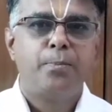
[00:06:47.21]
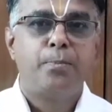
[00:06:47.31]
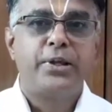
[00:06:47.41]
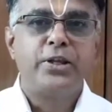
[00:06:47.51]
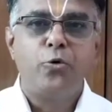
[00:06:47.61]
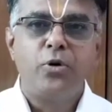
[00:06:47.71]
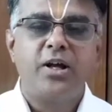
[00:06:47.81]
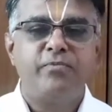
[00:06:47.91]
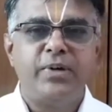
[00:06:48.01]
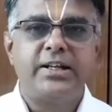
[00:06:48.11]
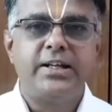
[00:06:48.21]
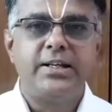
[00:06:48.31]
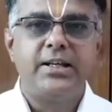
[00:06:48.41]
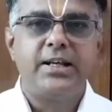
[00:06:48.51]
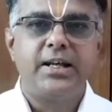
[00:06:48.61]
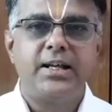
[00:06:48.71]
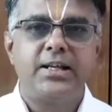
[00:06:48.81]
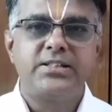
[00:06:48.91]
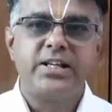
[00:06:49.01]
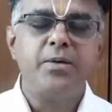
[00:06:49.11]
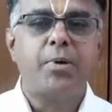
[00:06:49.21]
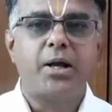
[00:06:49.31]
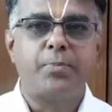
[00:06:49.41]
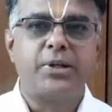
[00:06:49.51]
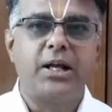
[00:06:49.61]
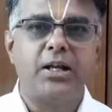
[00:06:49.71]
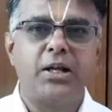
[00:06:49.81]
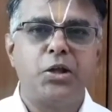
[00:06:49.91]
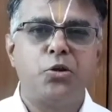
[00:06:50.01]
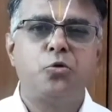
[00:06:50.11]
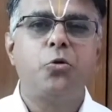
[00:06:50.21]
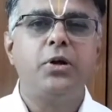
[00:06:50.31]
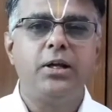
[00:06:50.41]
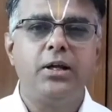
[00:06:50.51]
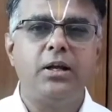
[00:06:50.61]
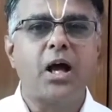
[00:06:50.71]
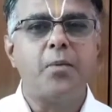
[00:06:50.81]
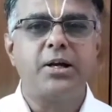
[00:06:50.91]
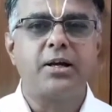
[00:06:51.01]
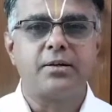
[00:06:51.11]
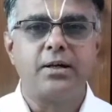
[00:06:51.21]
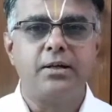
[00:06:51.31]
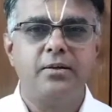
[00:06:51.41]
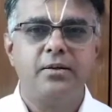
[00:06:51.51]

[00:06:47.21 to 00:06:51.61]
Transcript: பதினொன்றாம் வீட்டை சனி பார்ப்பதால் தொழிலில் லாபகரங்கள்